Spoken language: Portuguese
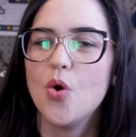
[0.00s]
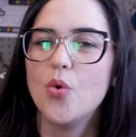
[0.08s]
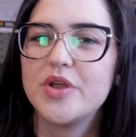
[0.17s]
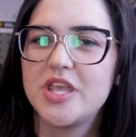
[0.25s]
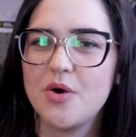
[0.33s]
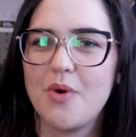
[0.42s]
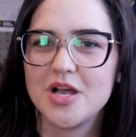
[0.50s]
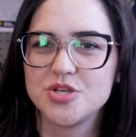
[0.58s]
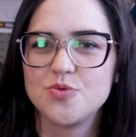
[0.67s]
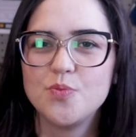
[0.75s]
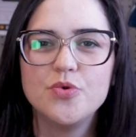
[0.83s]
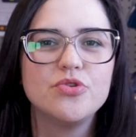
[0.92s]
o que eu
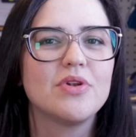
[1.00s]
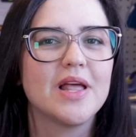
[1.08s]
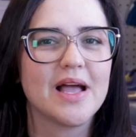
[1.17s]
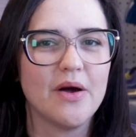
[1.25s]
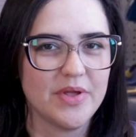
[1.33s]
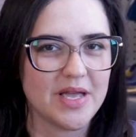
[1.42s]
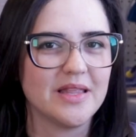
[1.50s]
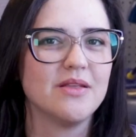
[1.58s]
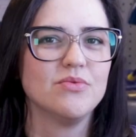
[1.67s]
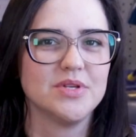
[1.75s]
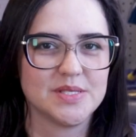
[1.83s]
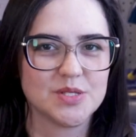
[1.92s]
acho muito legal em
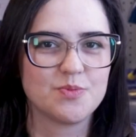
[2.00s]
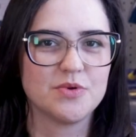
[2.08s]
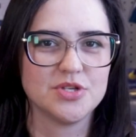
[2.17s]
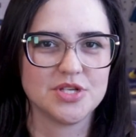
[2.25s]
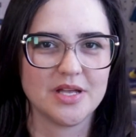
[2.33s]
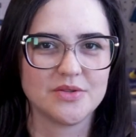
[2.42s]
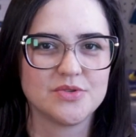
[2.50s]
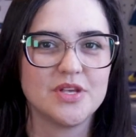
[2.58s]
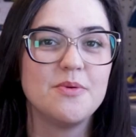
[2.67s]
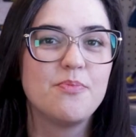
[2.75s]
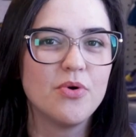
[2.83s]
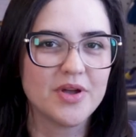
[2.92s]
cada um desses projetos
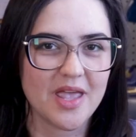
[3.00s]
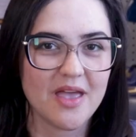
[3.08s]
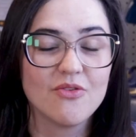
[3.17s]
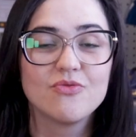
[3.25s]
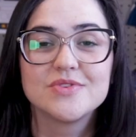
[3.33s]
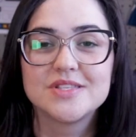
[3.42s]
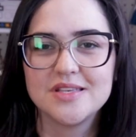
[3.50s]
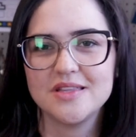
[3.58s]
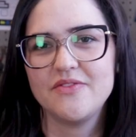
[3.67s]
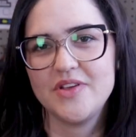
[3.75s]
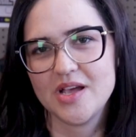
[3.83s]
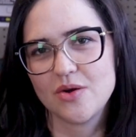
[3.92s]
e por que você
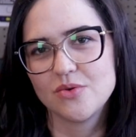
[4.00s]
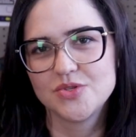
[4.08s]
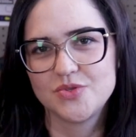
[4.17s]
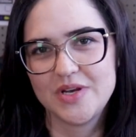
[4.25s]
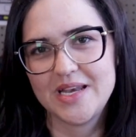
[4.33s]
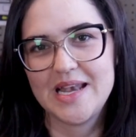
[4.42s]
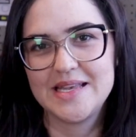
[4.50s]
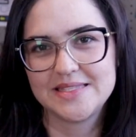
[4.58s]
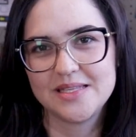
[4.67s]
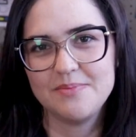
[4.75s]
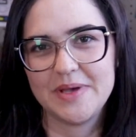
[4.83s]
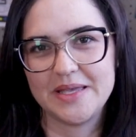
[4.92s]
deveria construir eles
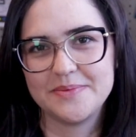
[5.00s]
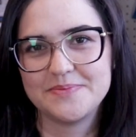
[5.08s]
também.